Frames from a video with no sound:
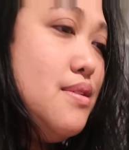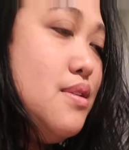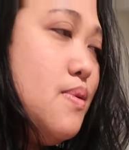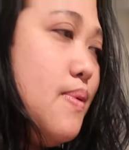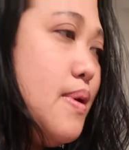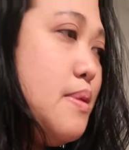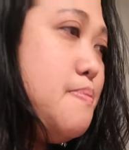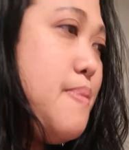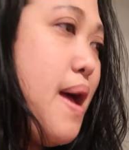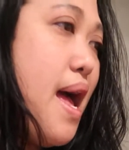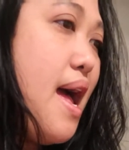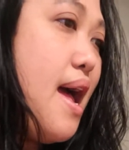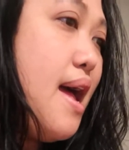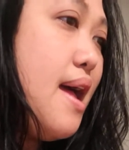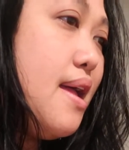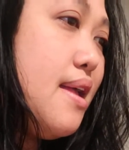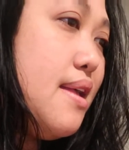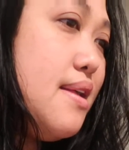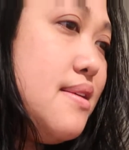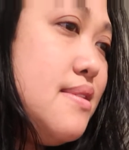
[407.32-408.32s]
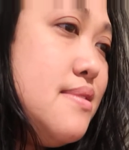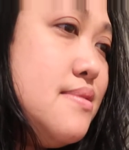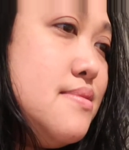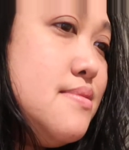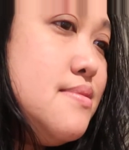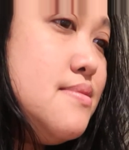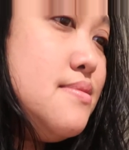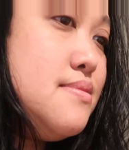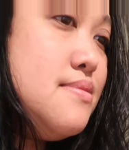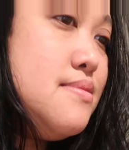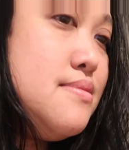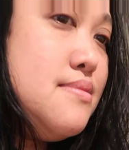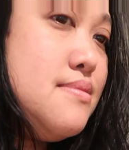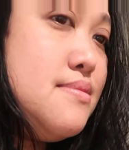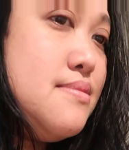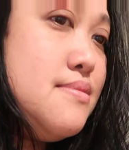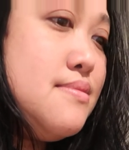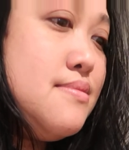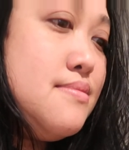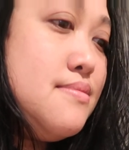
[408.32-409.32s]
You want back?
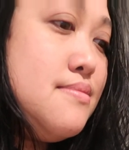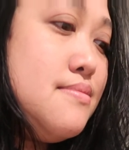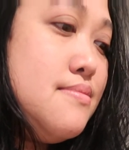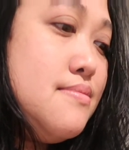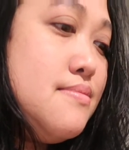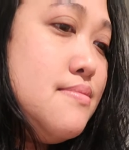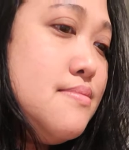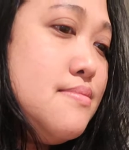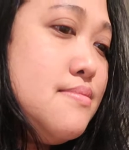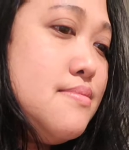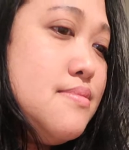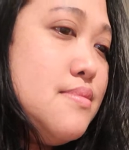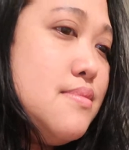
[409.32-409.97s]
Yeah.